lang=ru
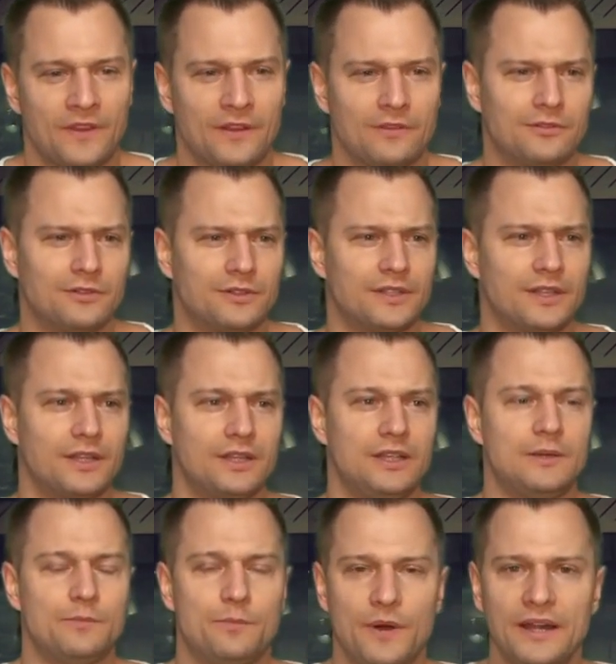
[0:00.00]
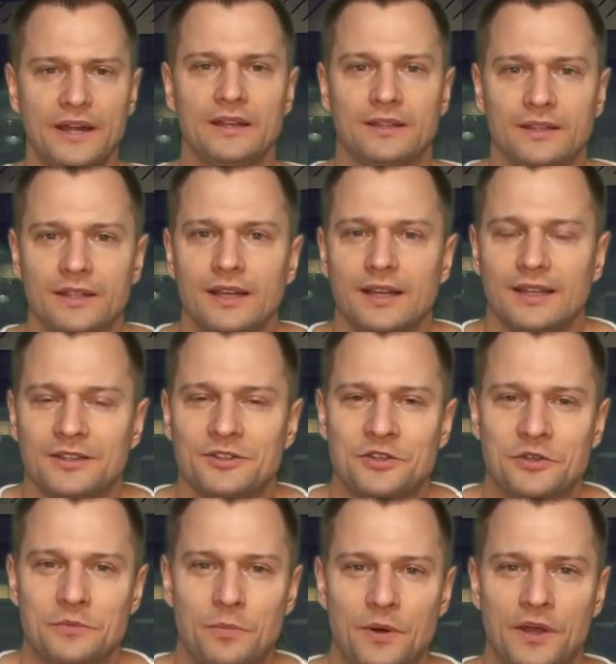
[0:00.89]
Вот. И парень, да, то
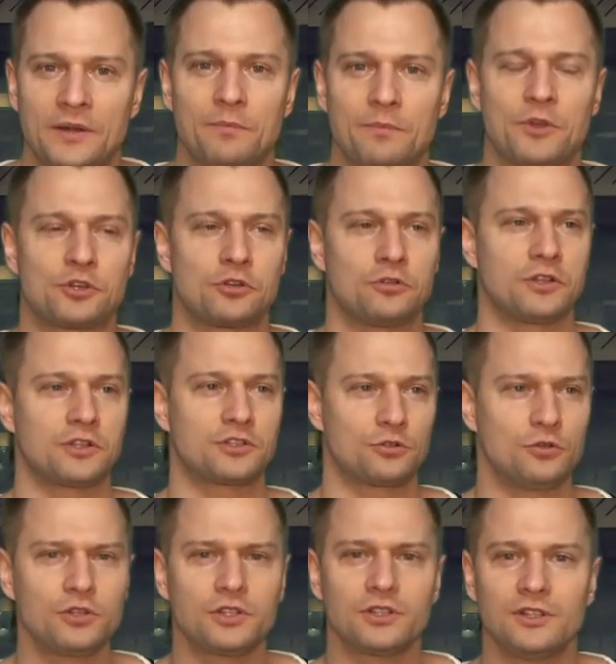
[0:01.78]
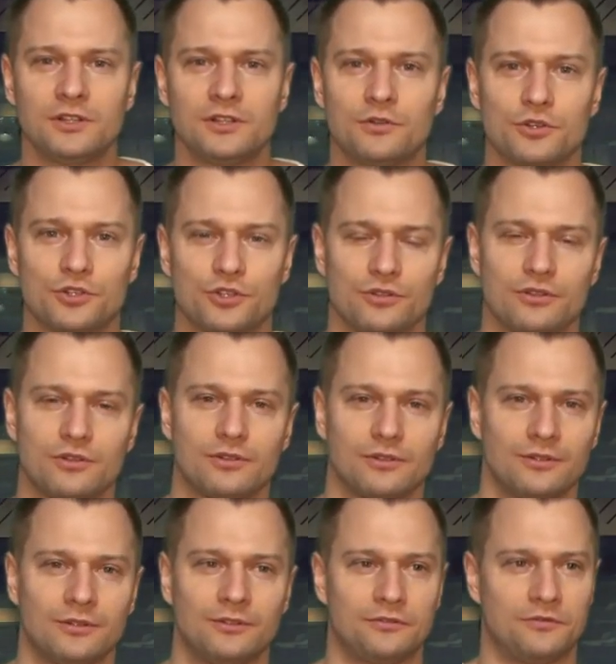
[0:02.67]
есть парень пошел настолько далеко,
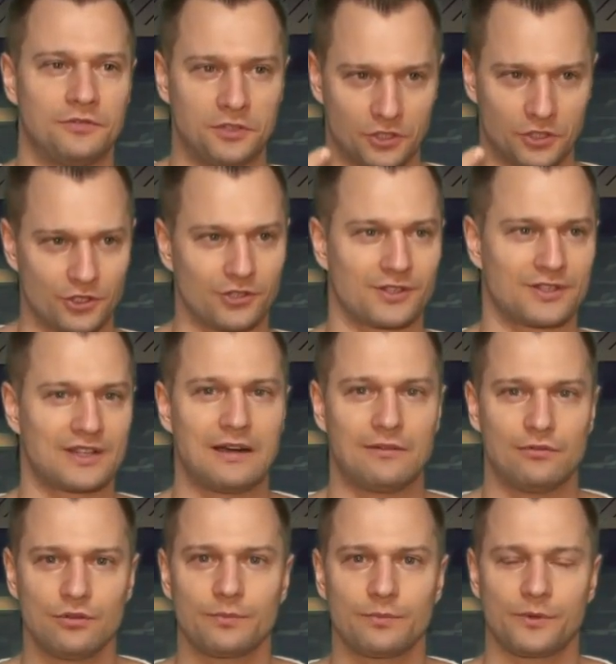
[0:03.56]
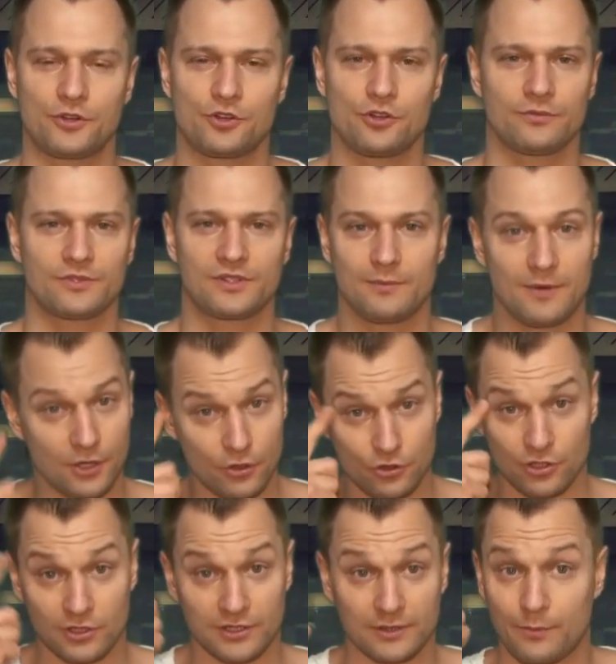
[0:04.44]
что выложил разговор. Причем
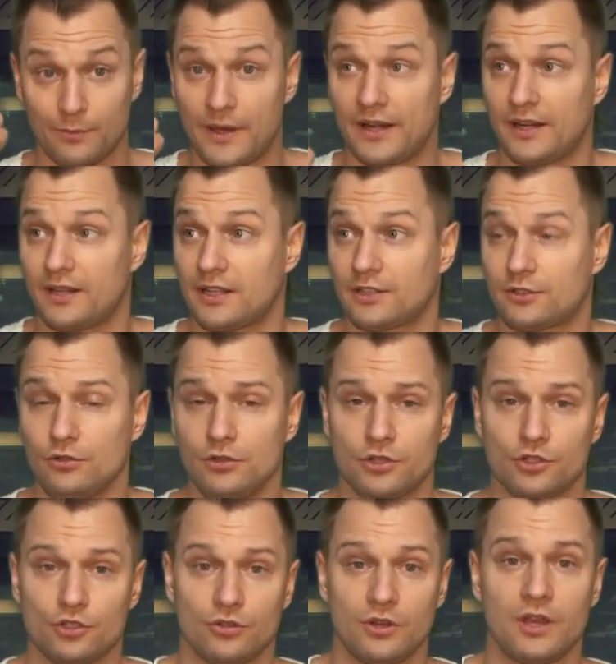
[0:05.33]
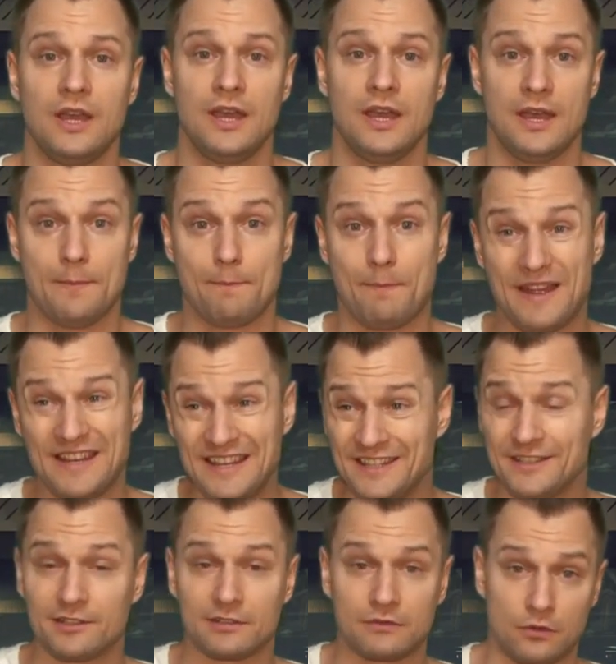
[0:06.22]
заморочился парень настолько, что
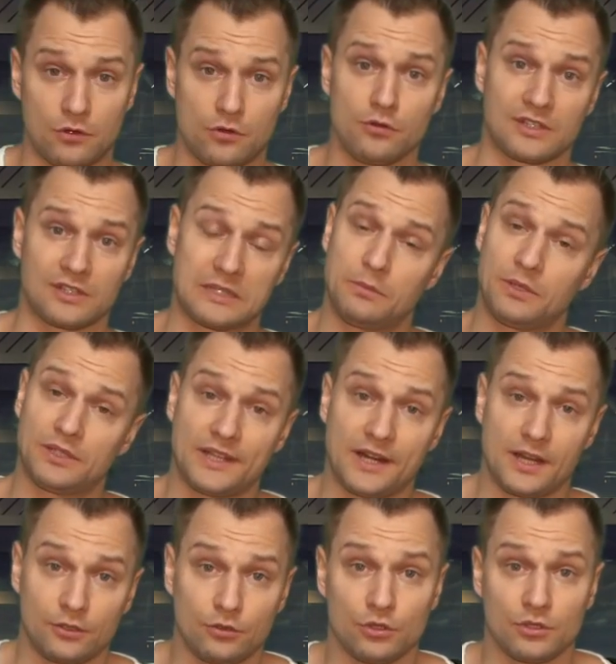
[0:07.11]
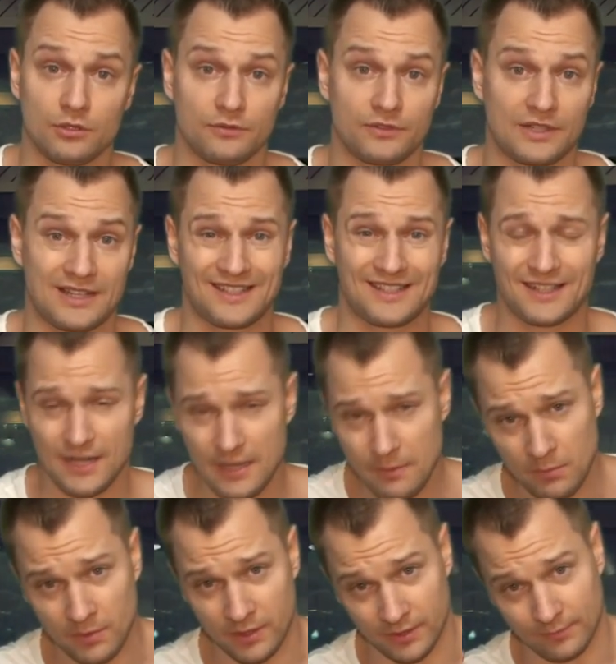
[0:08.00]
понизил свой голос на полтора тона в
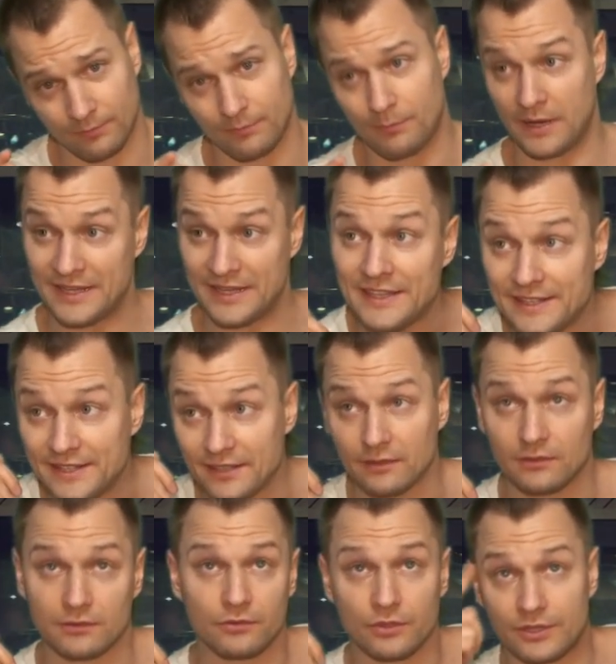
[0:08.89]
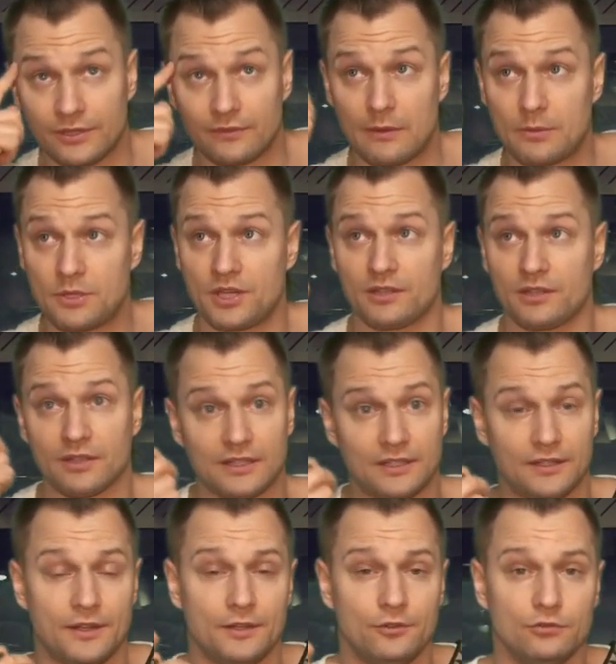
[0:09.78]
транскрайбере. Понизил. Ну, это вообще
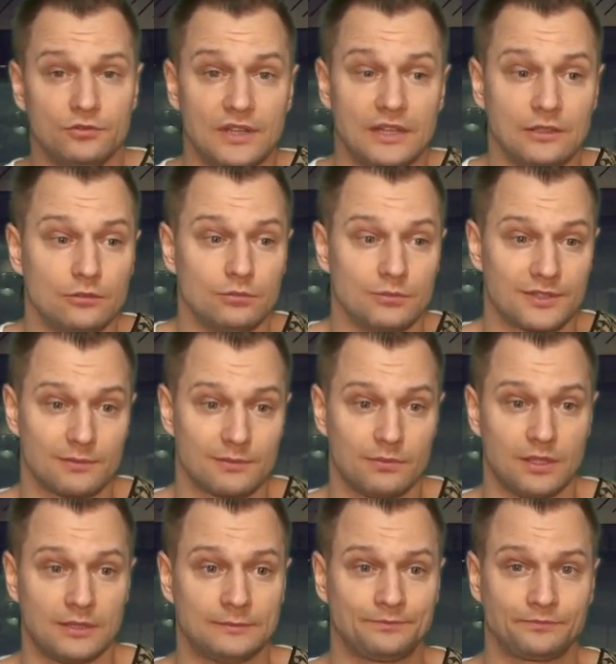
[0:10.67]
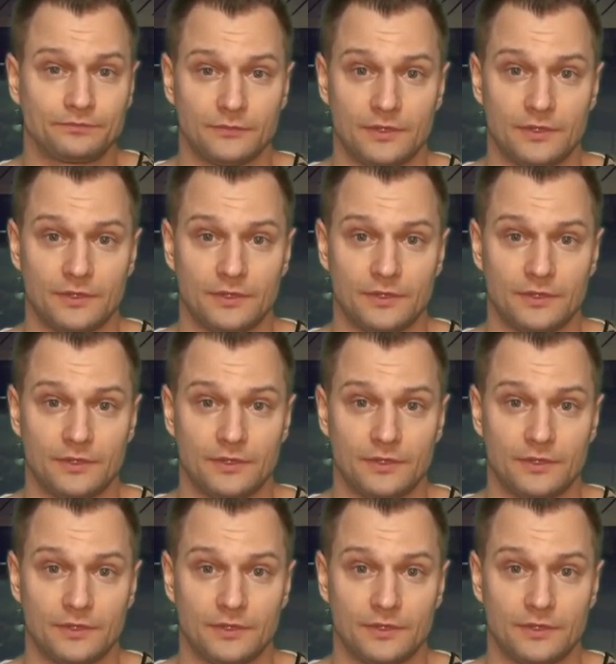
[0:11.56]
надо додуматься было.